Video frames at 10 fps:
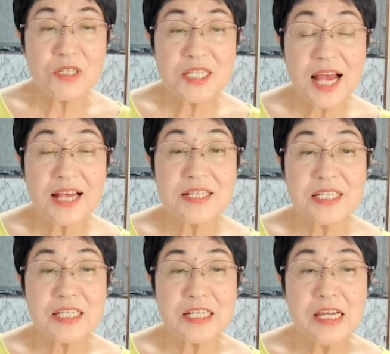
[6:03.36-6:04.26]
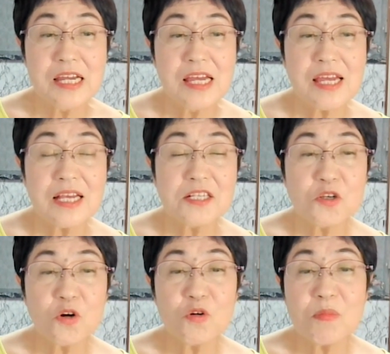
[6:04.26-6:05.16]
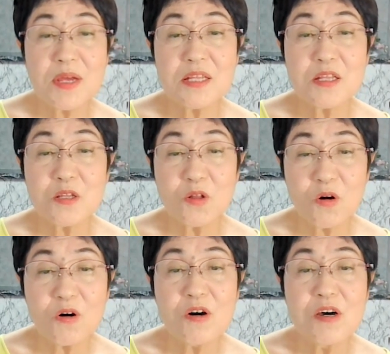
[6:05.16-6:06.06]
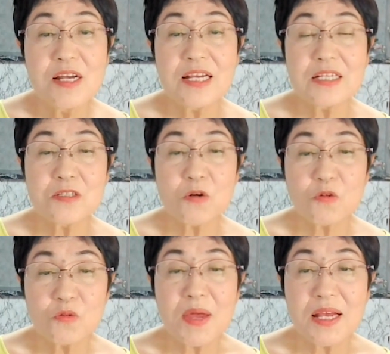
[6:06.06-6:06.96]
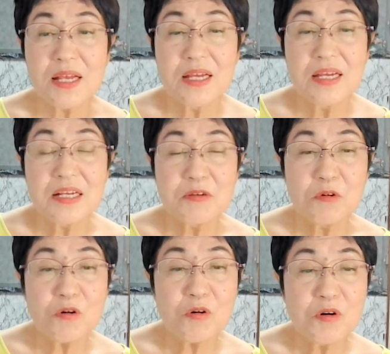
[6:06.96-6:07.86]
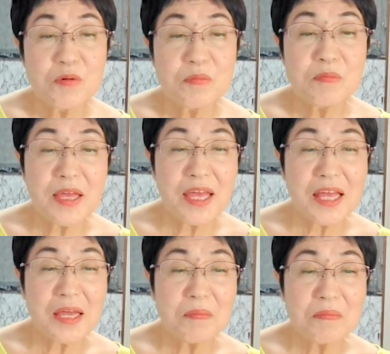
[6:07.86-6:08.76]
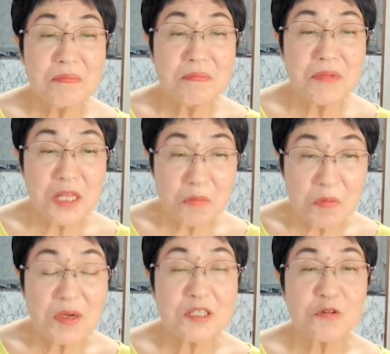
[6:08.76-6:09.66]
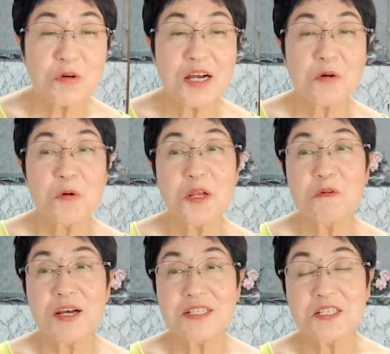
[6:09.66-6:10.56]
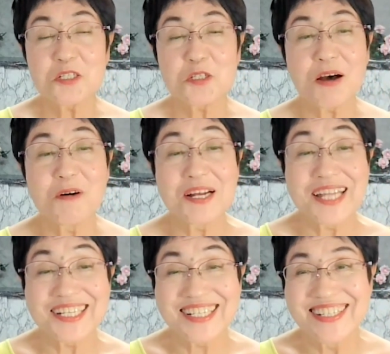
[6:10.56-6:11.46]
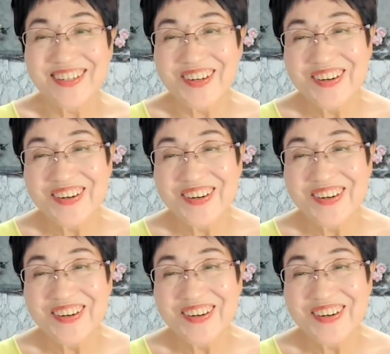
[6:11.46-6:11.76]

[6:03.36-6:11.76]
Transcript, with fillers: 写真、えー、正面と、えー、側面を、え見てみましょうか。これは実は私の